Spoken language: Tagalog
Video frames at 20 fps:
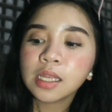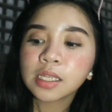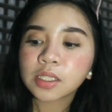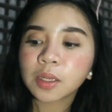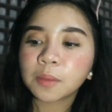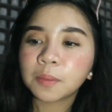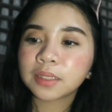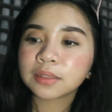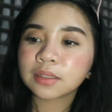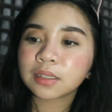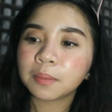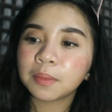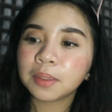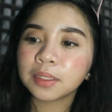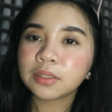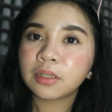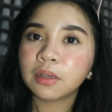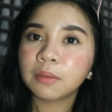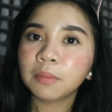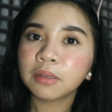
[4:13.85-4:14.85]
sobrang
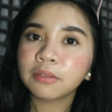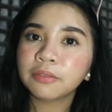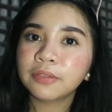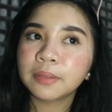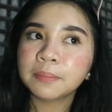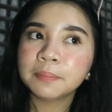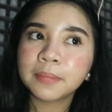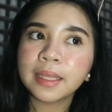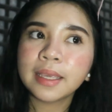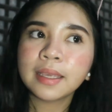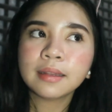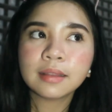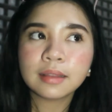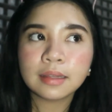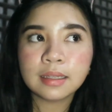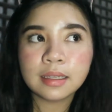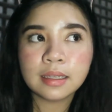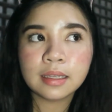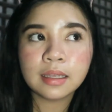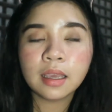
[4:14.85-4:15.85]
tamad ko mag-film
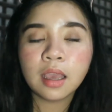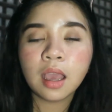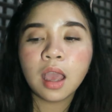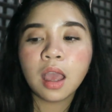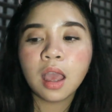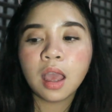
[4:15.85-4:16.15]
lately,